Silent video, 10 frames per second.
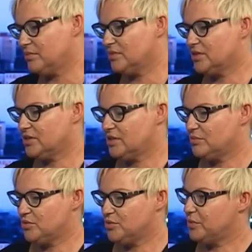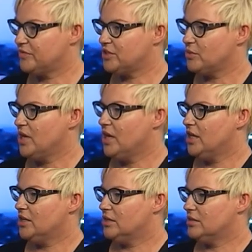E, chciałabym, żebyś powiedział,
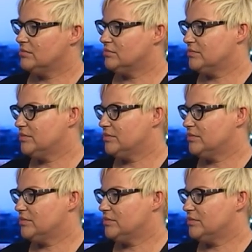e,